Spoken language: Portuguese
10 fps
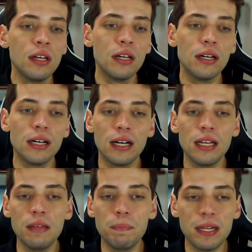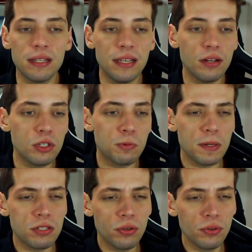uh, e perdeu,
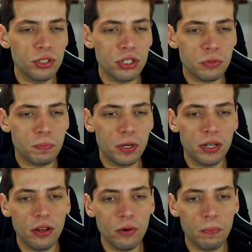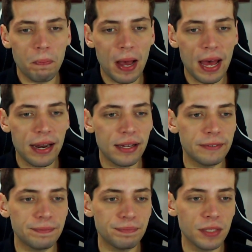Space Soldiers perdeu
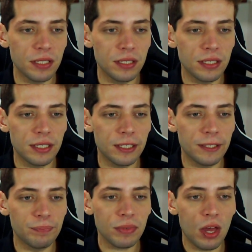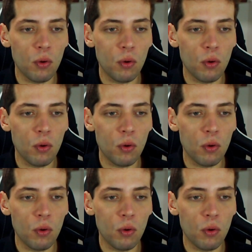para uh,